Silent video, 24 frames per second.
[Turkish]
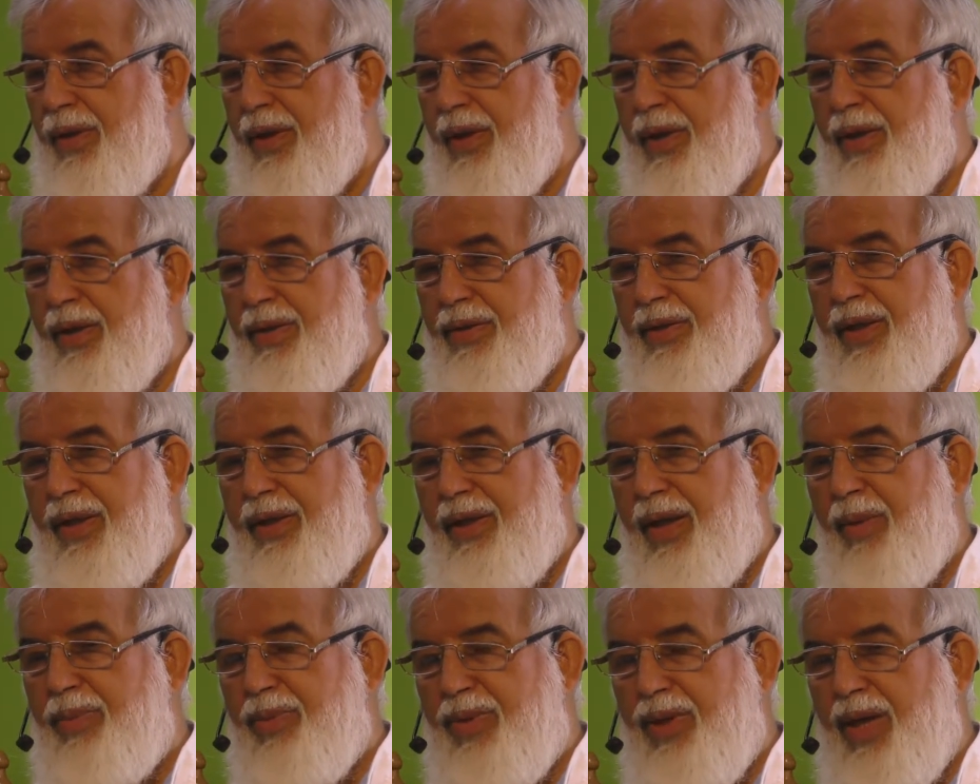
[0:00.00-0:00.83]

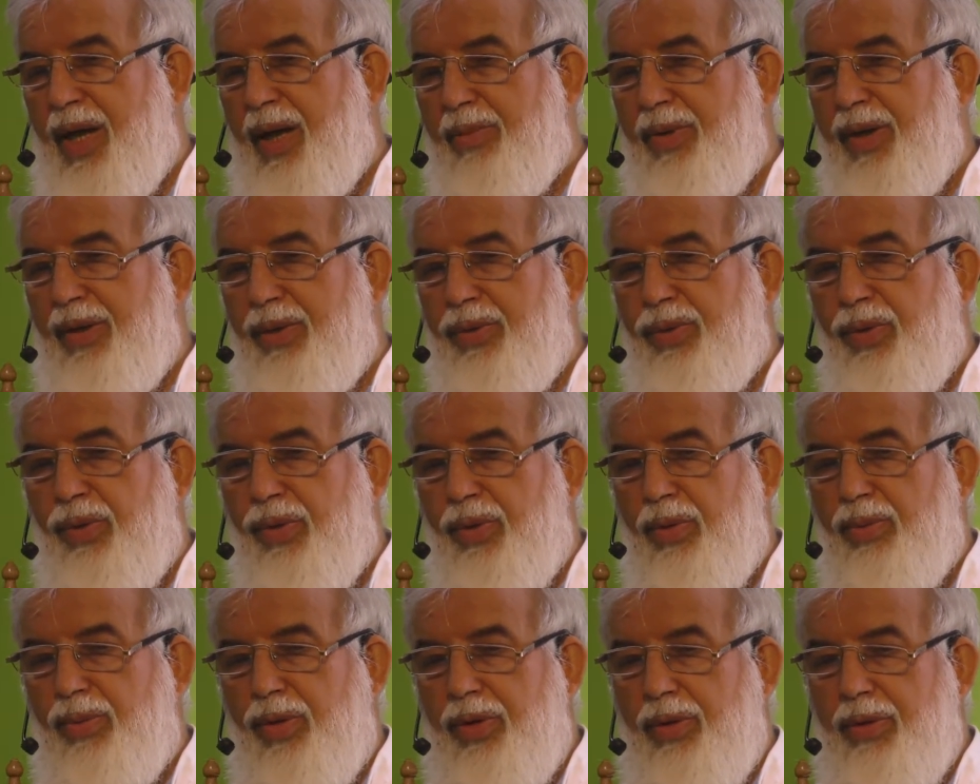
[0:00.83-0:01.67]
Zeynep Kamil
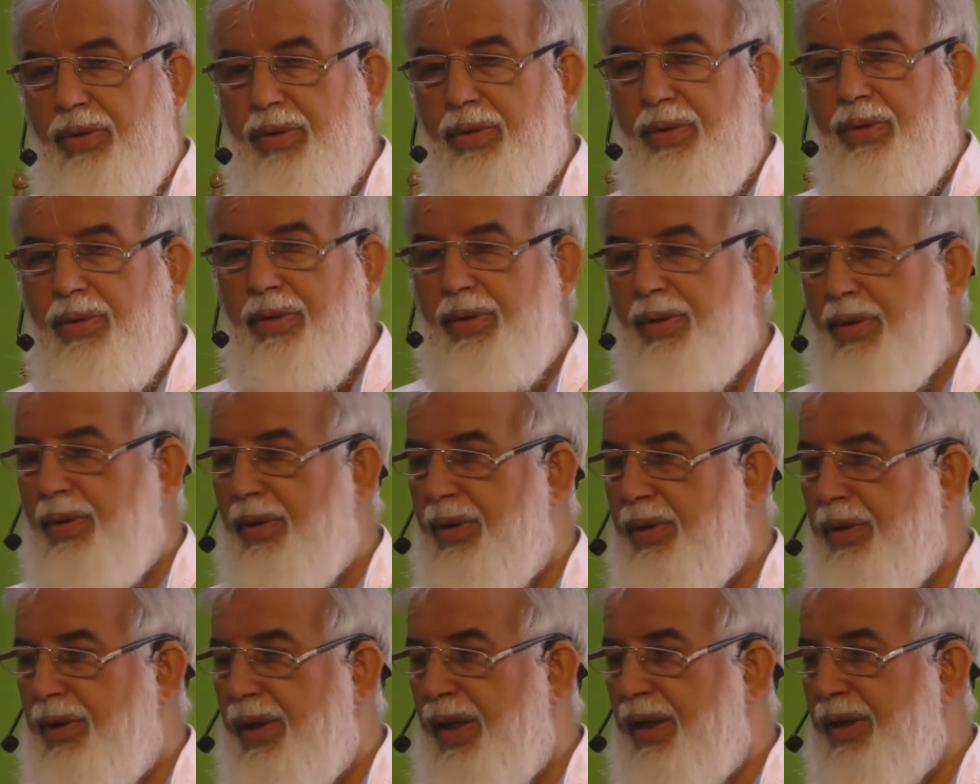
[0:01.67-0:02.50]
doğumu
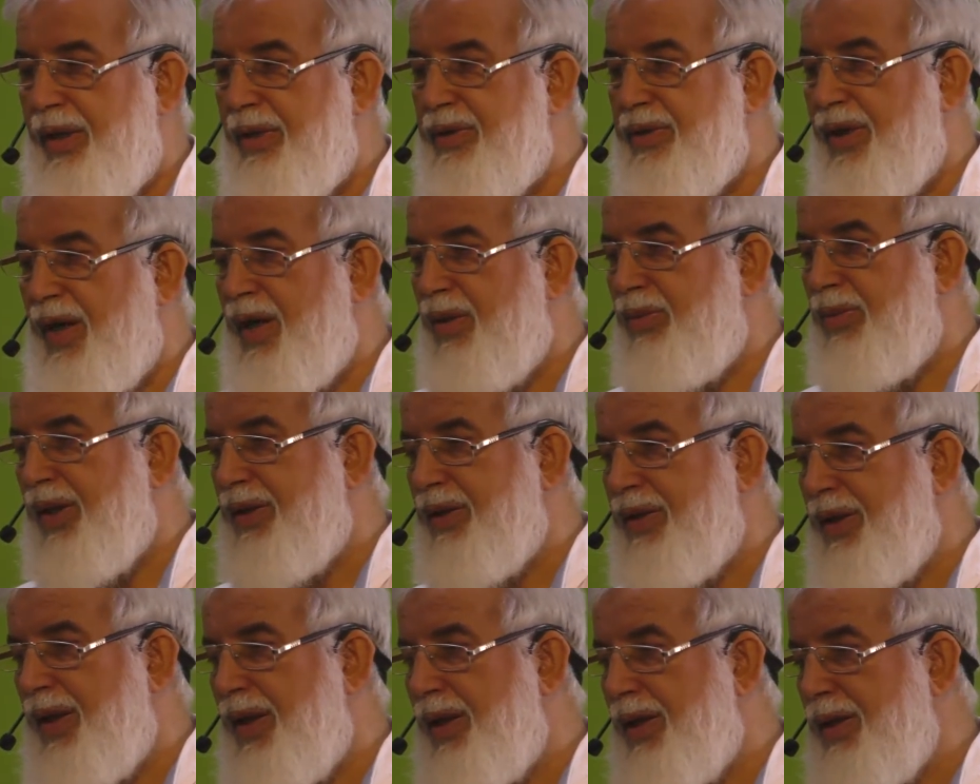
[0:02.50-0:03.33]
Karaca
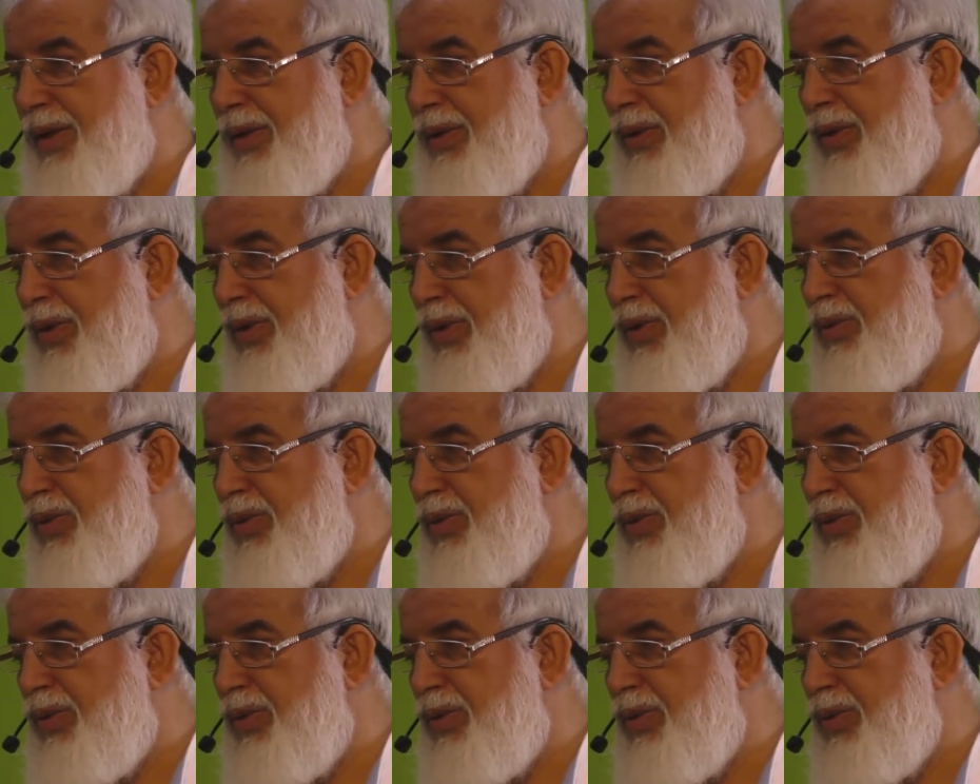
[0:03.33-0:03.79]
Ahmet'te ölümü